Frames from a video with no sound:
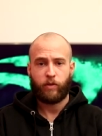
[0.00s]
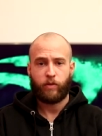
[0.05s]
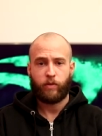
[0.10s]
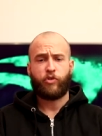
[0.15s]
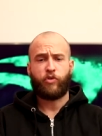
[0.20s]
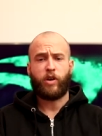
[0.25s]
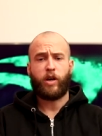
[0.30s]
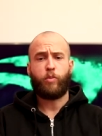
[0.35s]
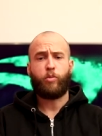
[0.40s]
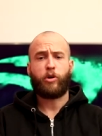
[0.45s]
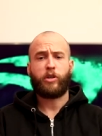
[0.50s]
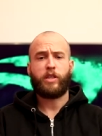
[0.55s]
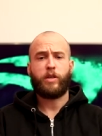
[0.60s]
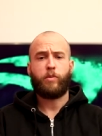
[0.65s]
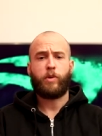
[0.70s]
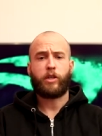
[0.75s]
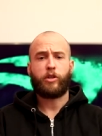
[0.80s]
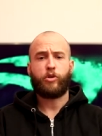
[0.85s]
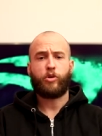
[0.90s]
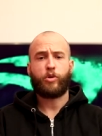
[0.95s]
Je vais aborder
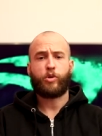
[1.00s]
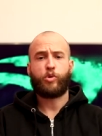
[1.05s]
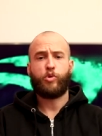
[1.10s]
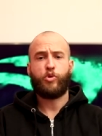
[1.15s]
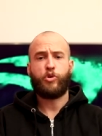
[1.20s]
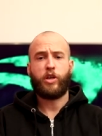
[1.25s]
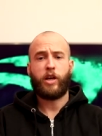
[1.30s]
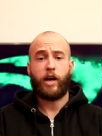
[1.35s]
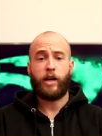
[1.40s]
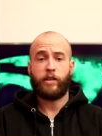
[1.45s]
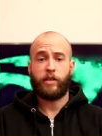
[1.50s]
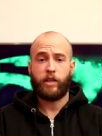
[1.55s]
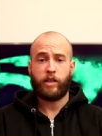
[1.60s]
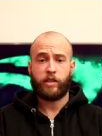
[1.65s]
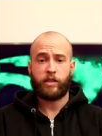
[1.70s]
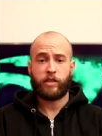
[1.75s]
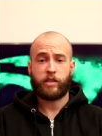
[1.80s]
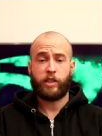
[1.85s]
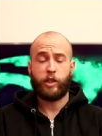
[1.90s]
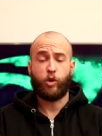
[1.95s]
maintenant un sujet
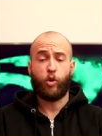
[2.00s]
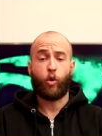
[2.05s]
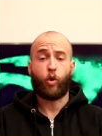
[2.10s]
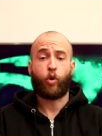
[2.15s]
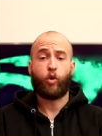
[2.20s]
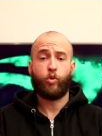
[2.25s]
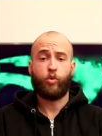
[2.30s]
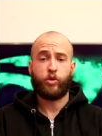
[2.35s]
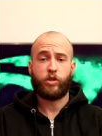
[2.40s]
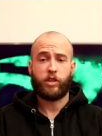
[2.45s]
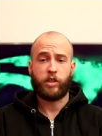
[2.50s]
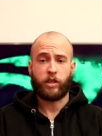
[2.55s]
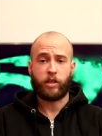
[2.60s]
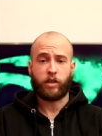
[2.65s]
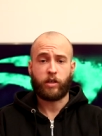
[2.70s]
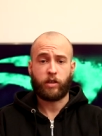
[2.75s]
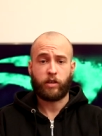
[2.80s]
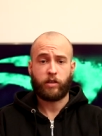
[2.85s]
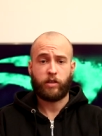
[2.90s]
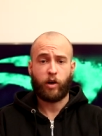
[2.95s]
annexe qui est le relooking,
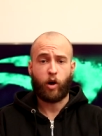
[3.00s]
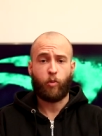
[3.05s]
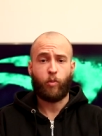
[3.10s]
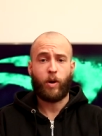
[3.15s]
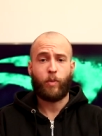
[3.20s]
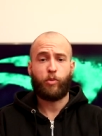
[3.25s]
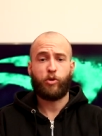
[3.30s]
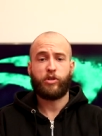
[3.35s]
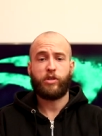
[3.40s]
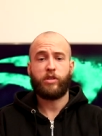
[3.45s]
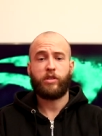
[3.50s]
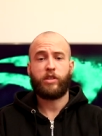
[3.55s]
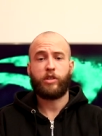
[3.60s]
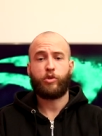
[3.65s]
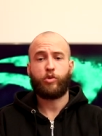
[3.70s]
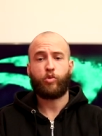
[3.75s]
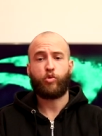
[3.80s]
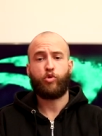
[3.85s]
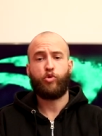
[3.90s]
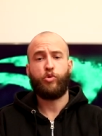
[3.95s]
car on m'a posé une
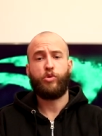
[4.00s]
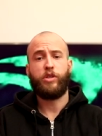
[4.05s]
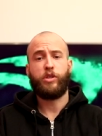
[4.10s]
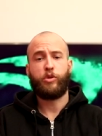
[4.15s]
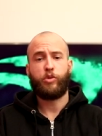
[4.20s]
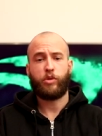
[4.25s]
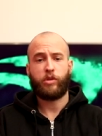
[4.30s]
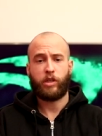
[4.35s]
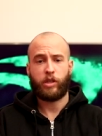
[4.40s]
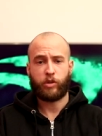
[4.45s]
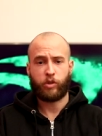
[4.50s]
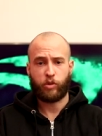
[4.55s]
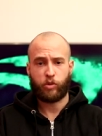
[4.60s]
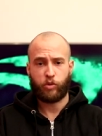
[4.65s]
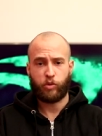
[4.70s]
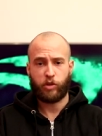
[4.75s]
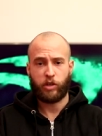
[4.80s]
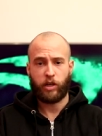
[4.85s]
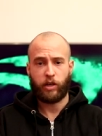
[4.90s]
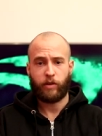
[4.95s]
question judicieuse à ce
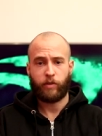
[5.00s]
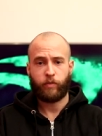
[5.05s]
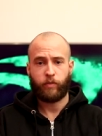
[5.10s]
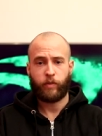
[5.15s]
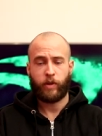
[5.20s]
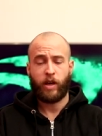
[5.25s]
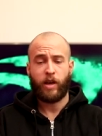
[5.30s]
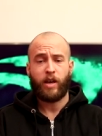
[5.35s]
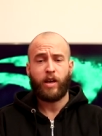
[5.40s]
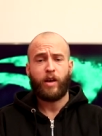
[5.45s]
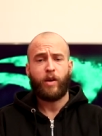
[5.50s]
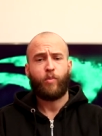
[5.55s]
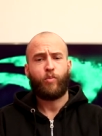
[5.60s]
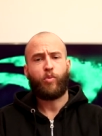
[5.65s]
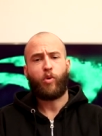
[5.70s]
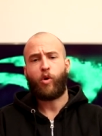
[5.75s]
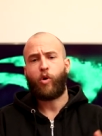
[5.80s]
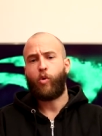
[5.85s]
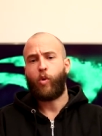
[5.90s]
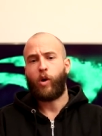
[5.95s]
sujet.
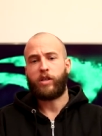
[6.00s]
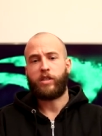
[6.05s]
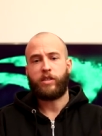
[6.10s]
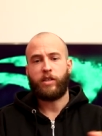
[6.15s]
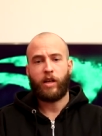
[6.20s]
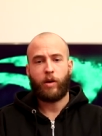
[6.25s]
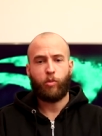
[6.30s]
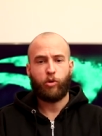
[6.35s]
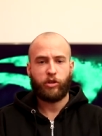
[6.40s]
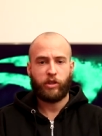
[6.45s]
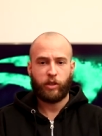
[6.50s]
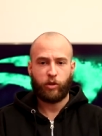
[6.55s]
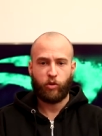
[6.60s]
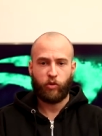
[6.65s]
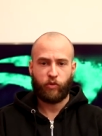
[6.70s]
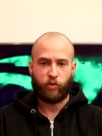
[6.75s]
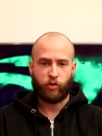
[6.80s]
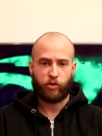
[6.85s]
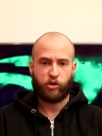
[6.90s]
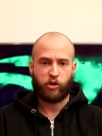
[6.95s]
Pourquoi, si la beauté ne
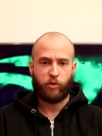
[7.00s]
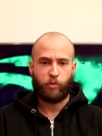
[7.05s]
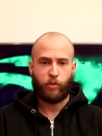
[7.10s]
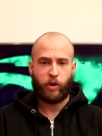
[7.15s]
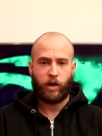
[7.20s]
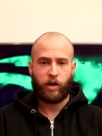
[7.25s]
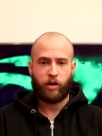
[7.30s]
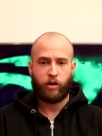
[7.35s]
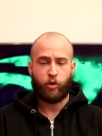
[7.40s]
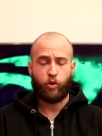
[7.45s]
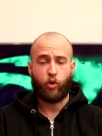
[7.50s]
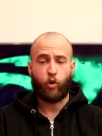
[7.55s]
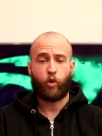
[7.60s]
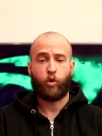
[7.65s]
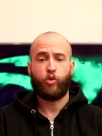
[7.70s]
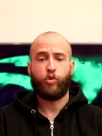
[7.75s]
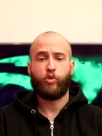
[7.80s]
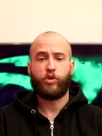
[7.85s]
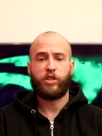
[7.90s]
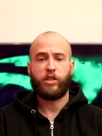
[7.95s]
fonctionne pas, le
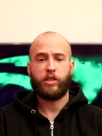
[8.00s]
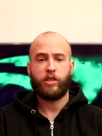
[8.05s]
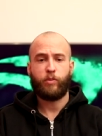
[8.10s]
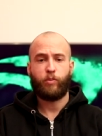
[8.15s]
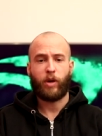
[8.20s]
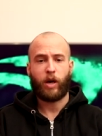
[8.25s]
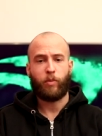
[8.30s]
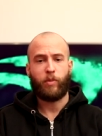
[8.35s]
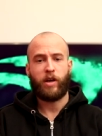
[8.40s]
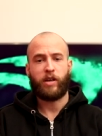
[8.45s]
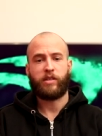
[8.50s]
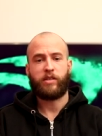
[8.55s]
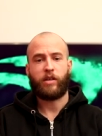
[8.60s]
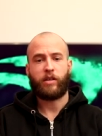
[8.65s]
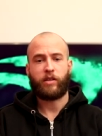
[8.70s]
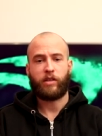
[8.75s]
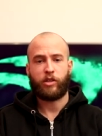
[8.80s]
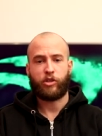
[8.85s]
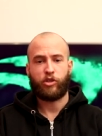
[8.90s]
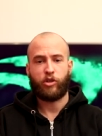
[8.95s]
relooking permet à
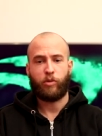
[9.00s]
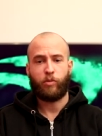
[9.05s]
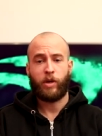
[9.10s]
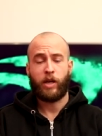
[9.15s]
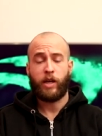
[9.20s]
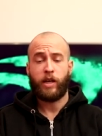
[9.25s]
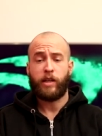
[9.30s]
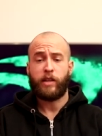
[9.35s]
certains hommes